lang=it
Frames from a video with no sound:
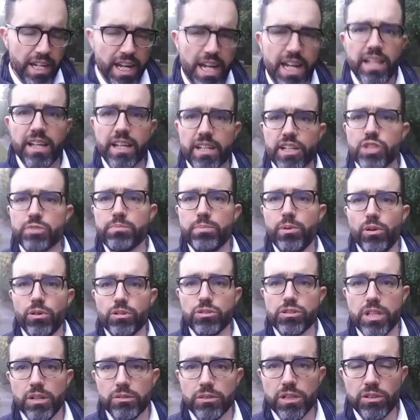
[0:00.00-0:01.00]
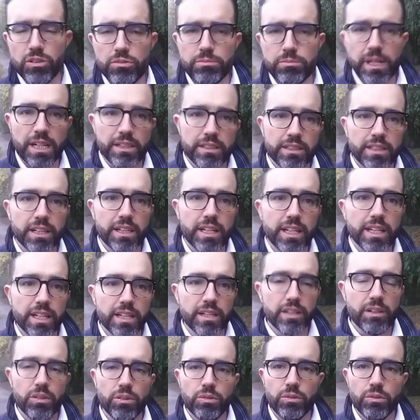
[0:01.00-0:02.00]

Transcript: è la risposta a una domanda che